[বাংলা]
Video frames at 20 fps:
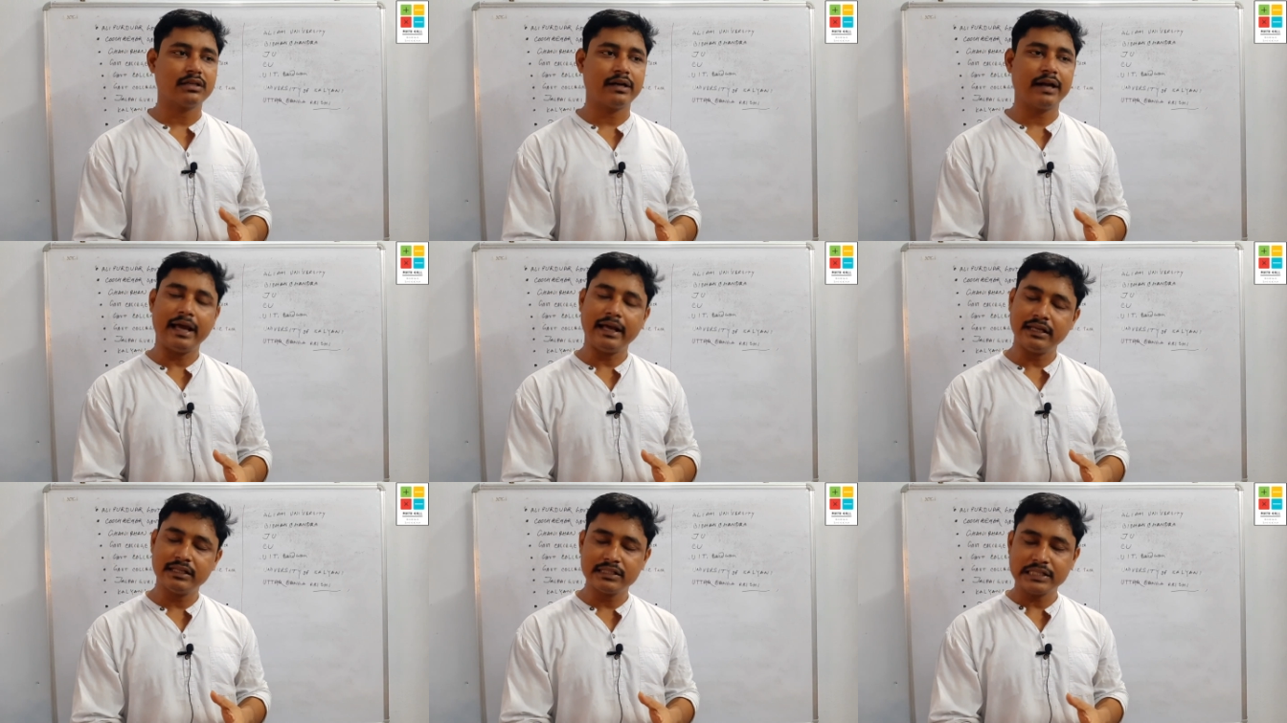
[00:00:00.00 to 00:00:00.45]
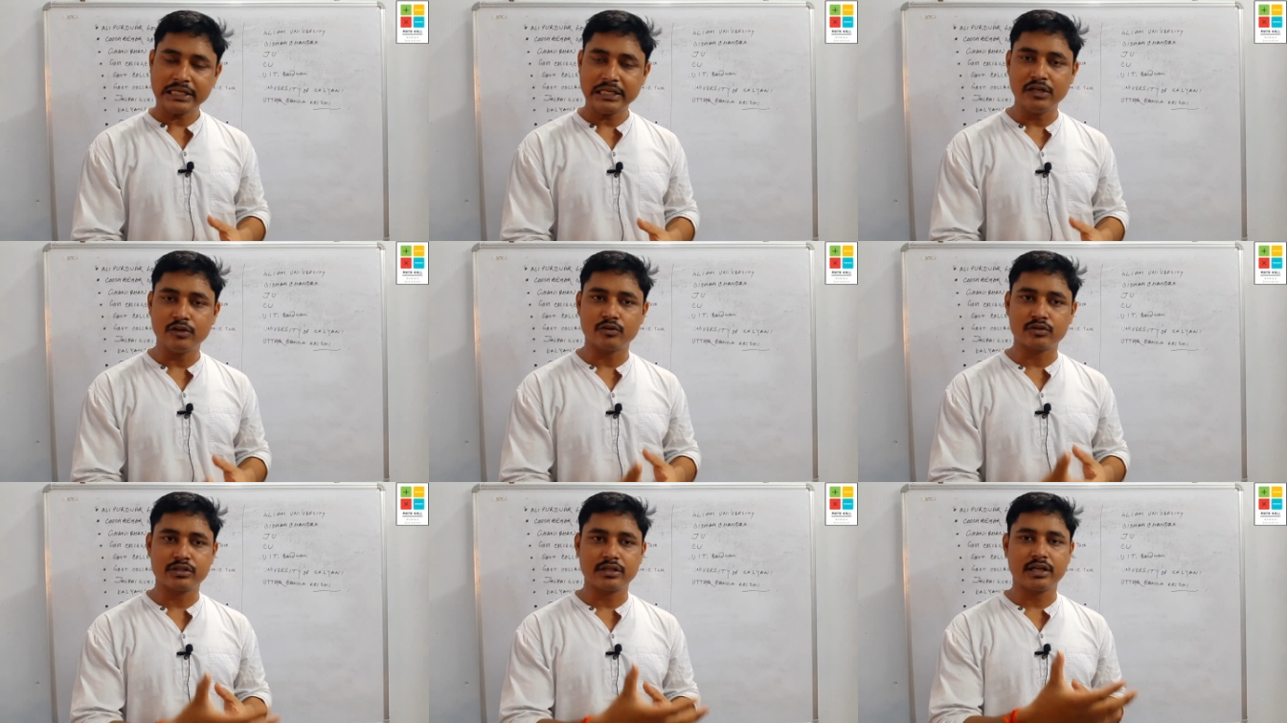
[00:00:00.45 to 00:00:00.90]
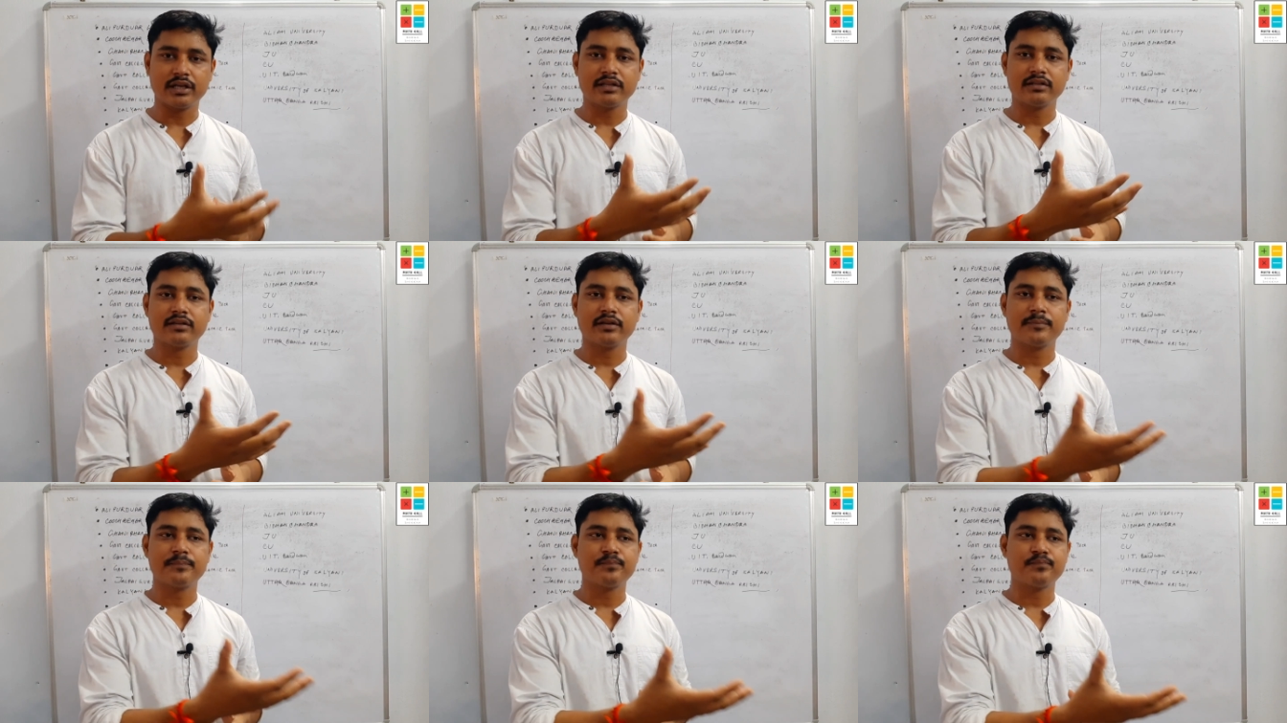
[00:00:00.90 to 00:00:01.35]
র্যাঙ্ক ছিল
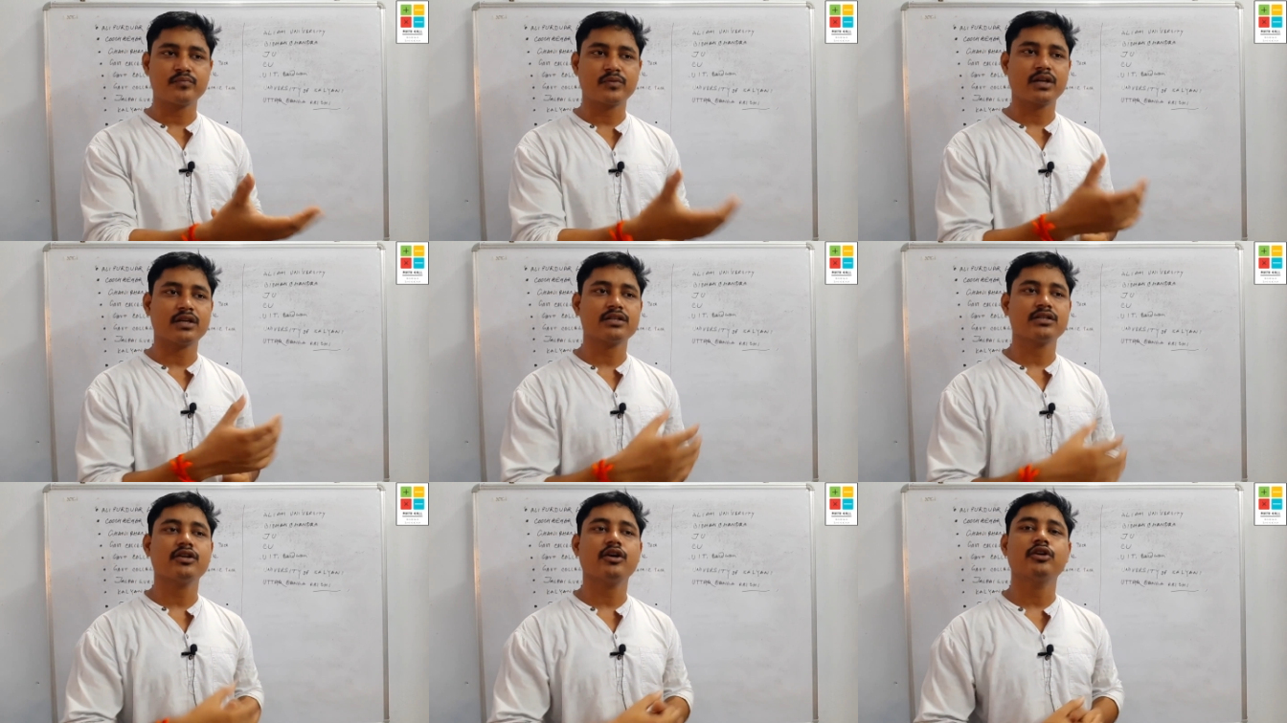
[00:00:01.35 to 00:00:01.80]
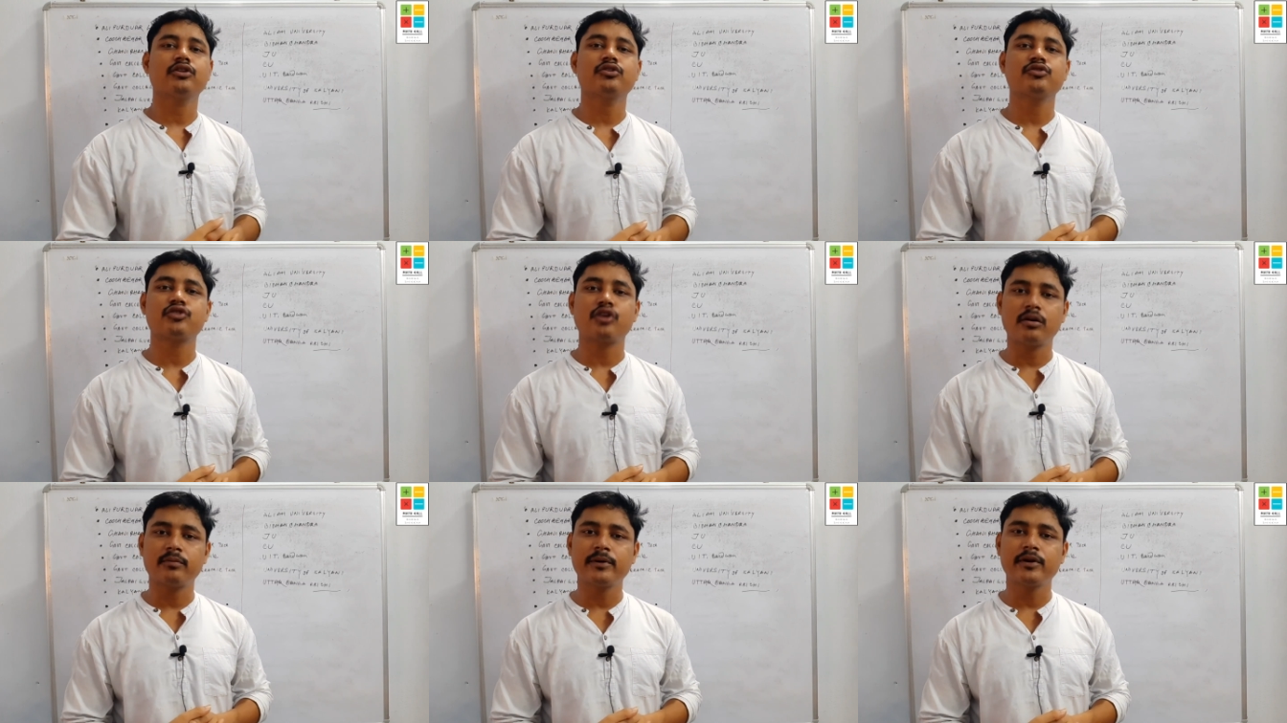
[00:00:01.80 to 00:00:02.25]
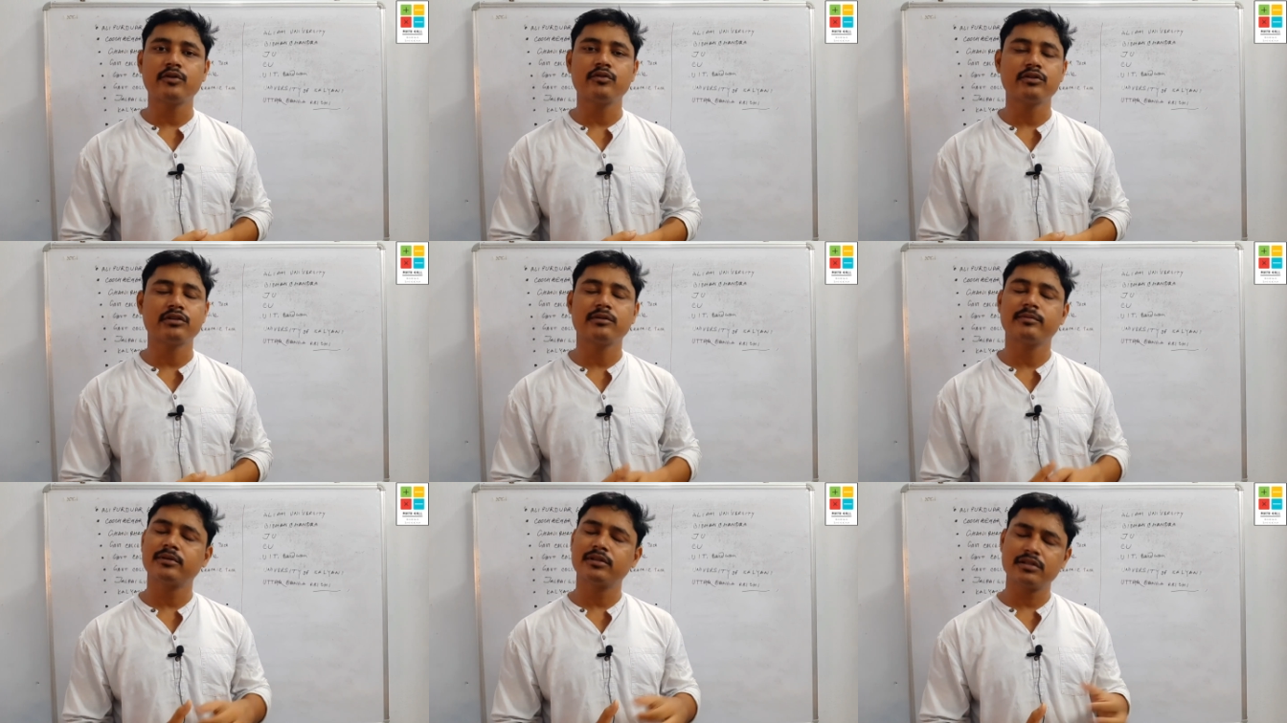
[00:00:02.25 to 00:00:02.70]
সেক্ষেত্রে সে হয়তো
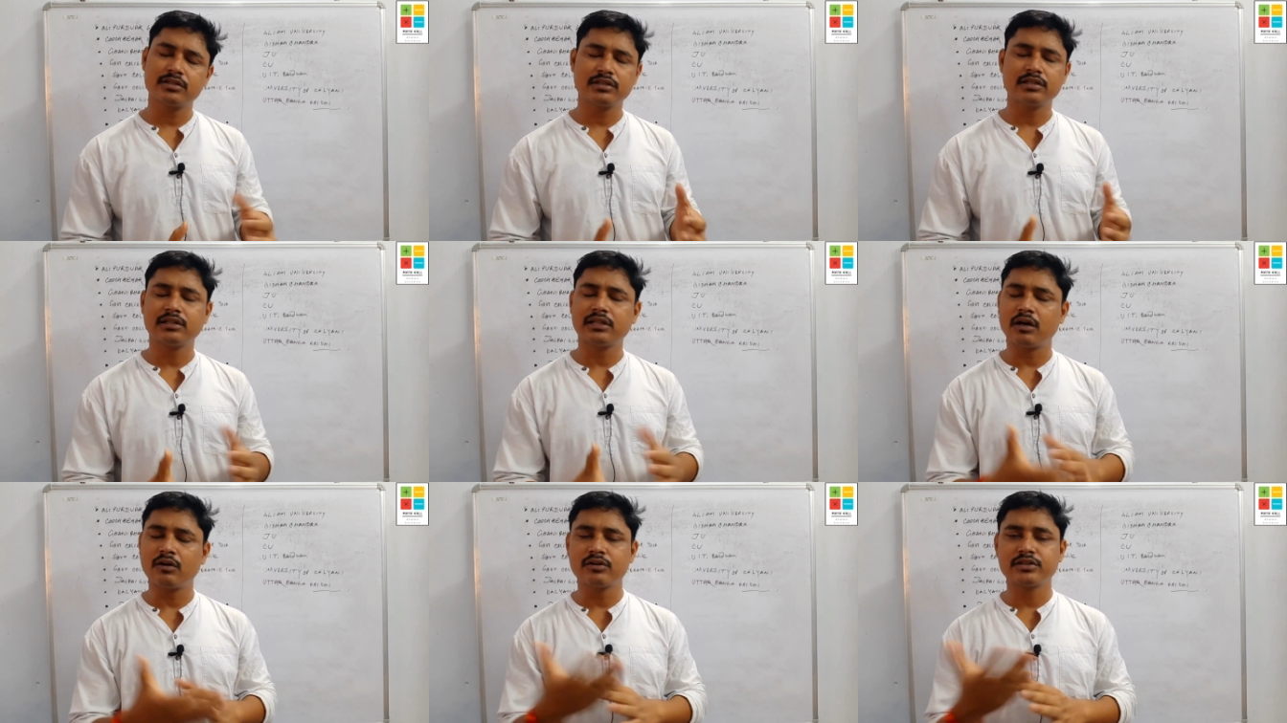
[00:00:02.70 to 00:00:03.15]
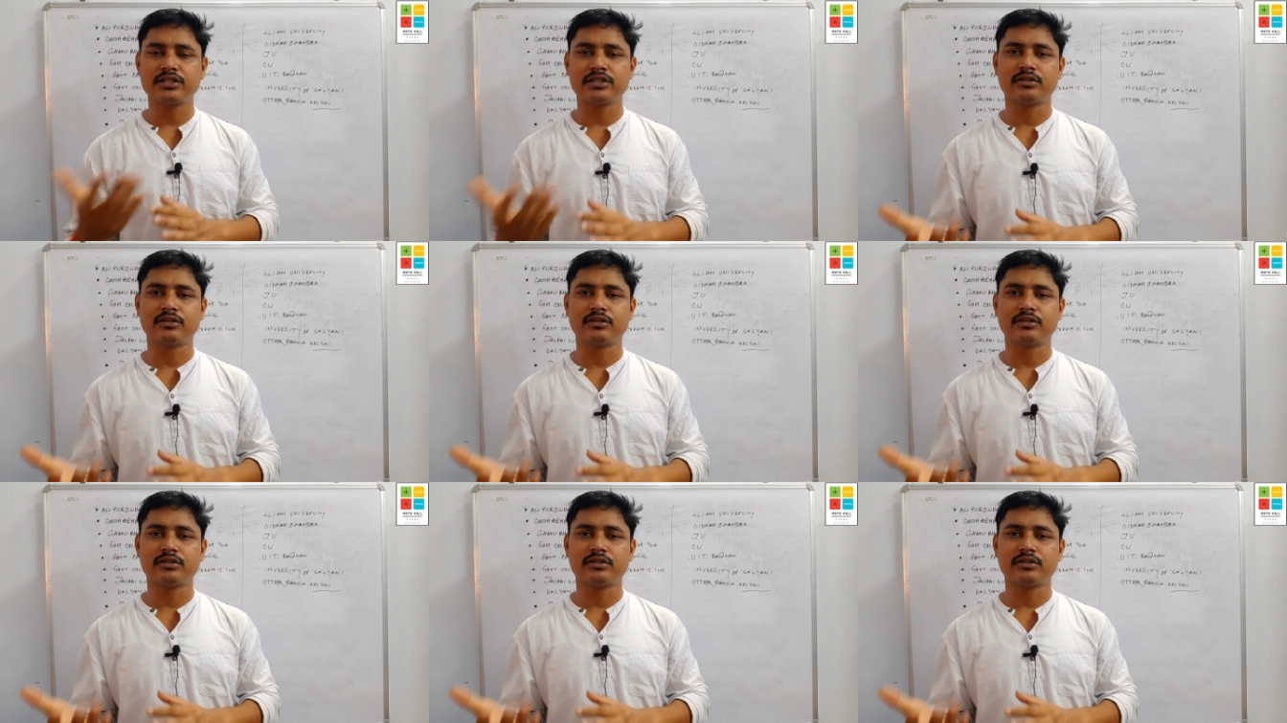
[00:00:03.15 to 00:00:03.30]
জলপাইগুড়িতে পেতো সে তাও